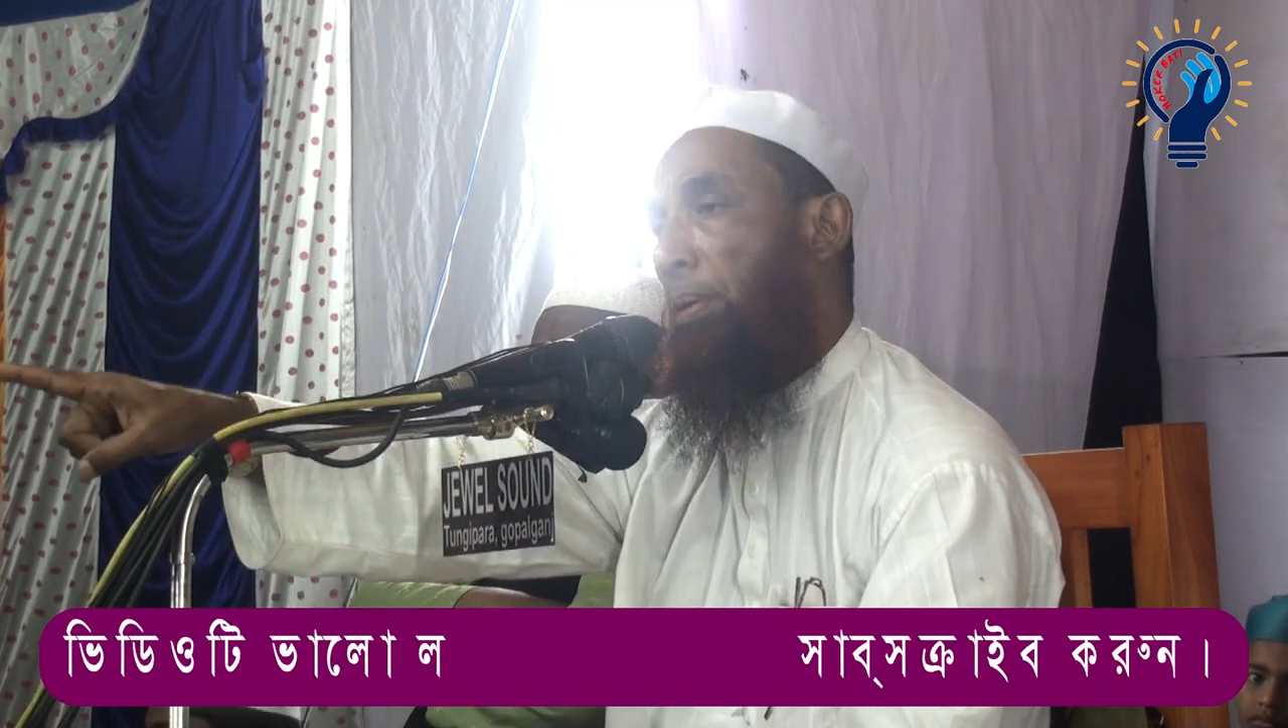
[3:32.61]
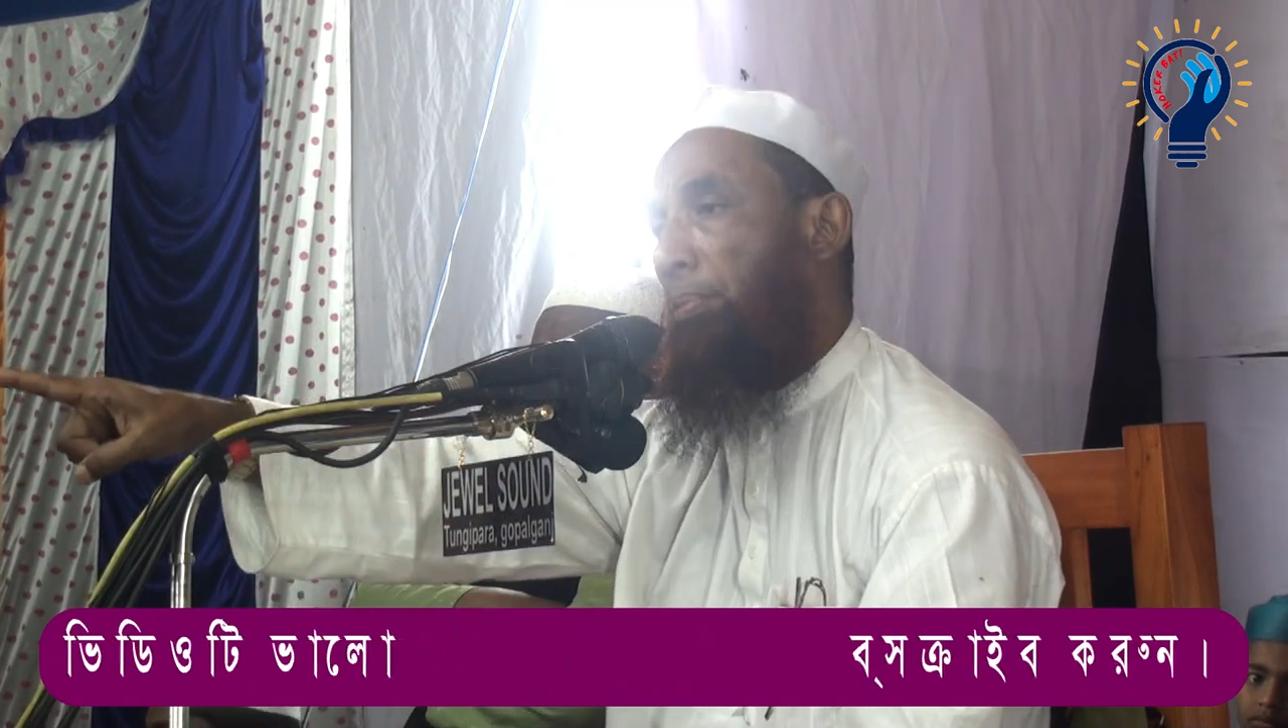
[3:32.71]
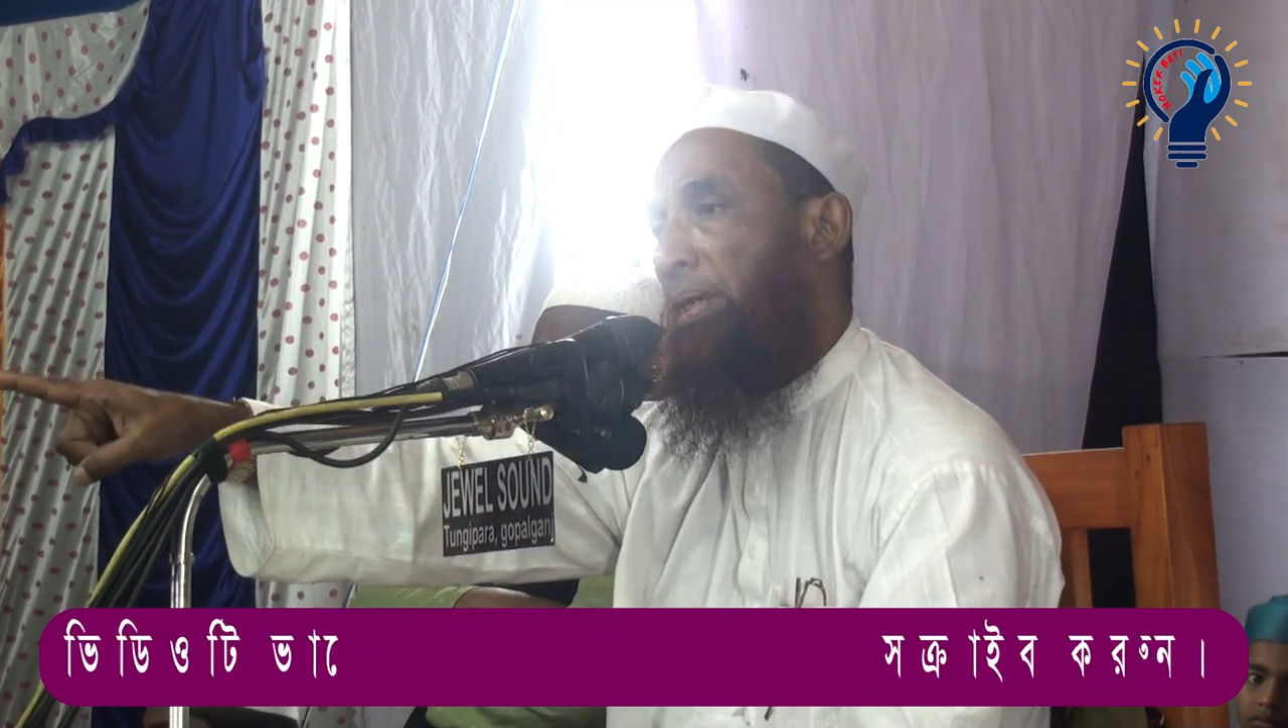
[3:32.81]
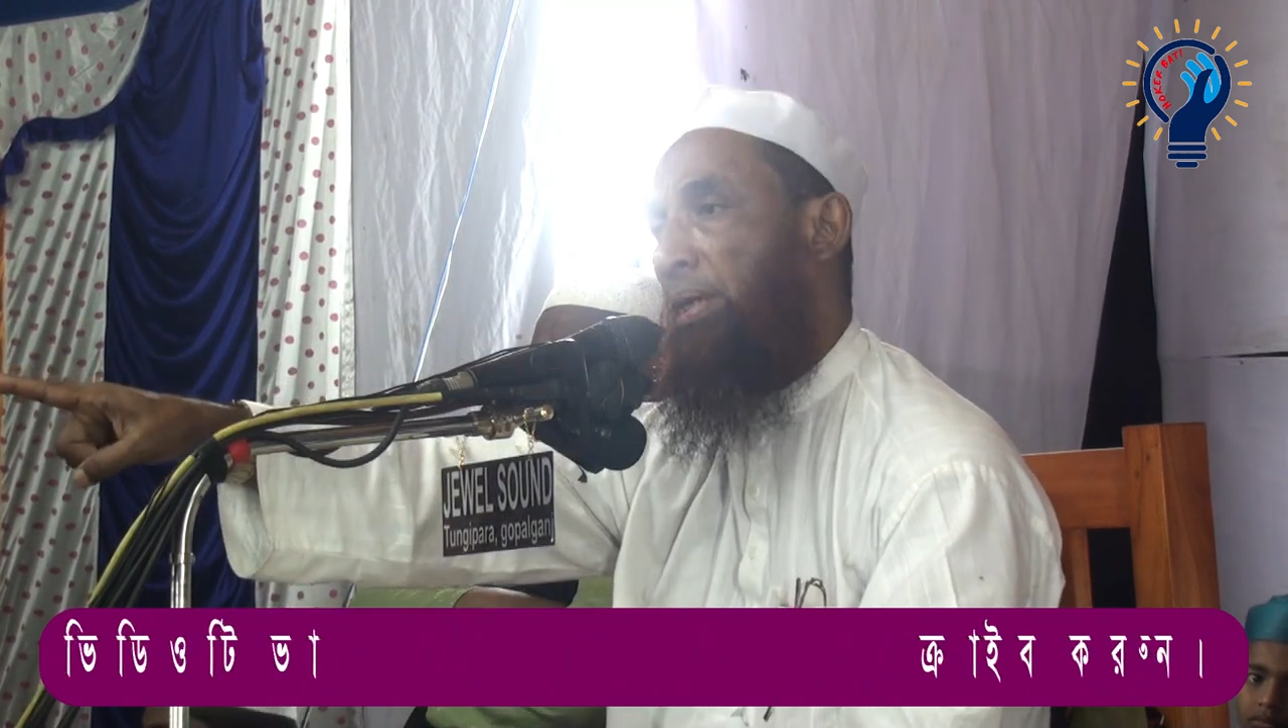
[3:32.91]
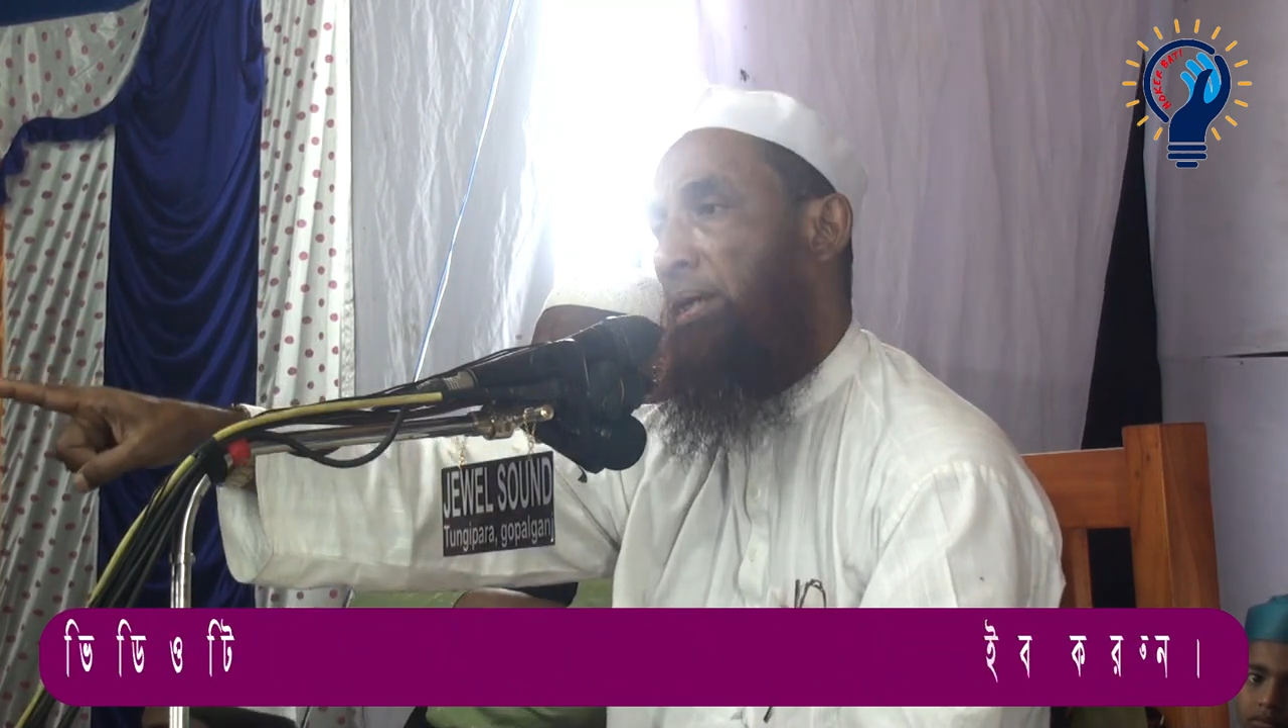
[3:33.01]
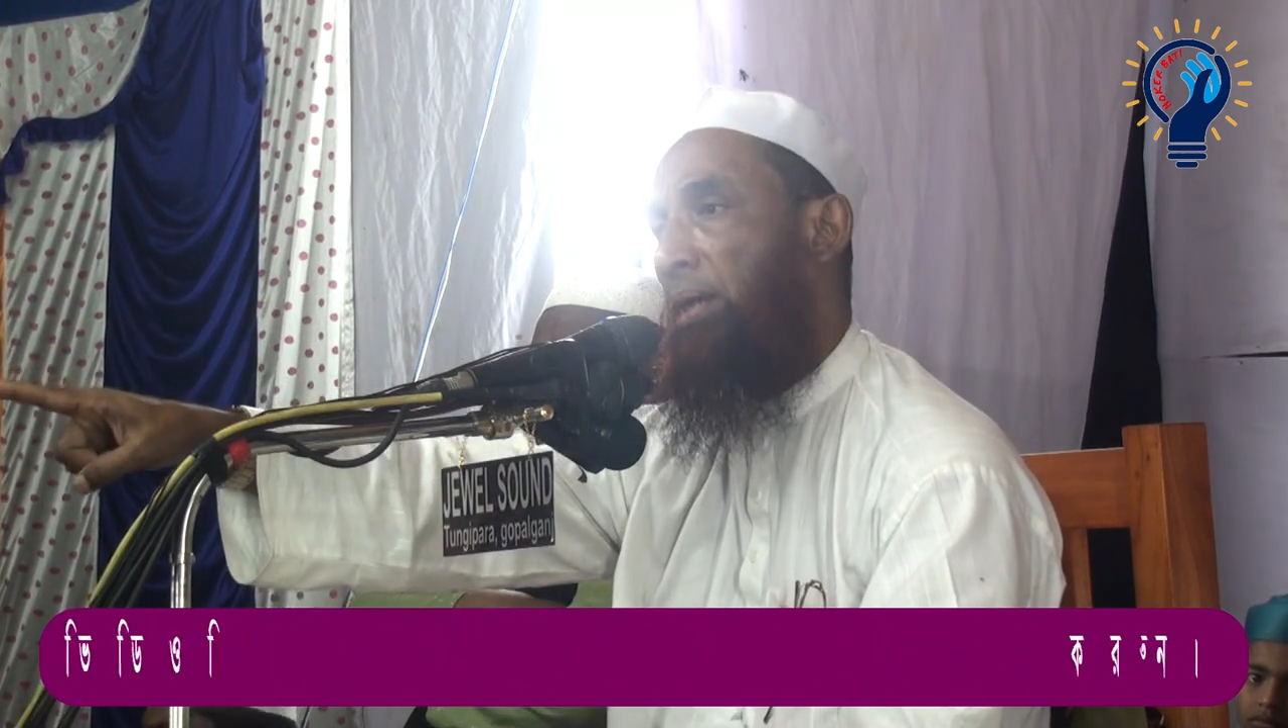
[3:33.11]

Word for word: পাবি